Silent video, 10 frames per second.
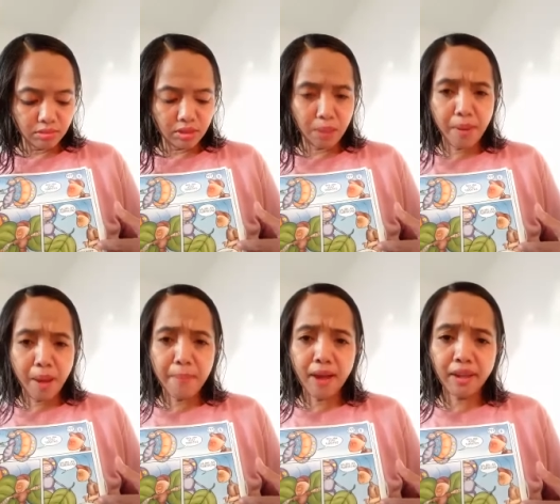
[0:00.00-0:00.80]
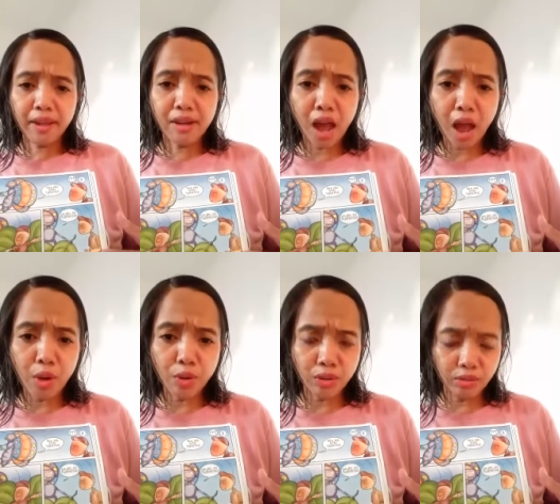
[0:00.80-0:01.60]
Terbang pakai
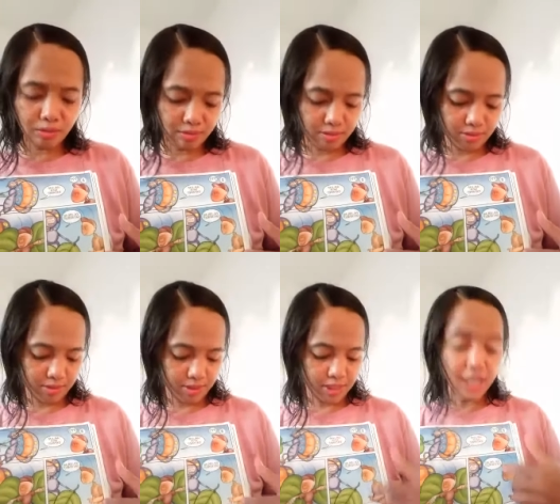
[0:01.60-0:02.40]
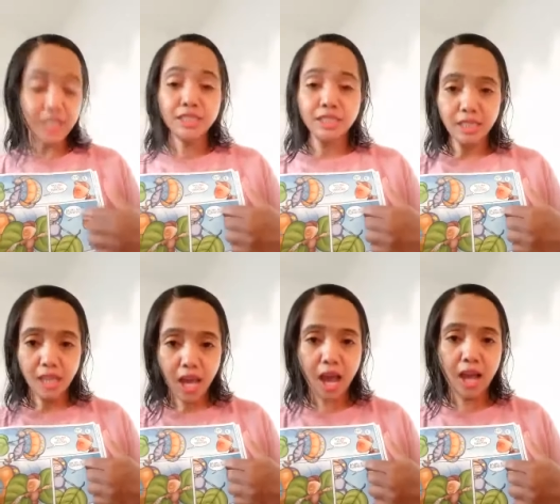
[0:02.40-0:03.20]
daun?
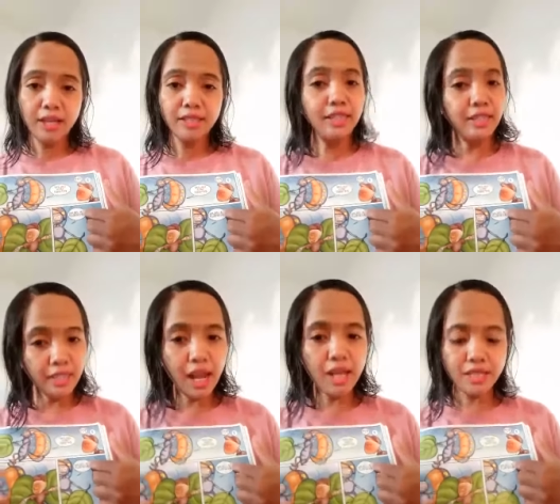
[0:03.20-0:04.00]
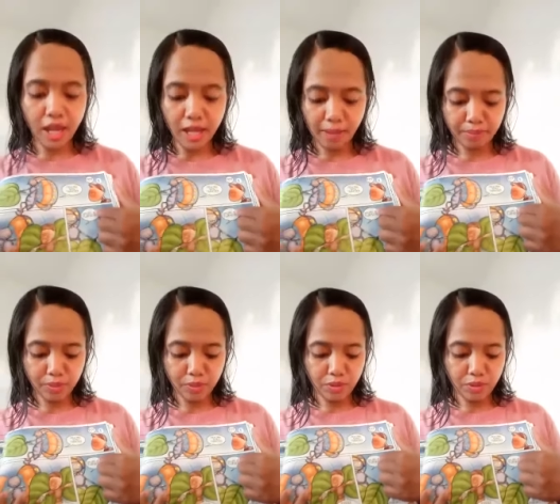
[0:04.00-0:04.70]
Ya, inilah sayapmu.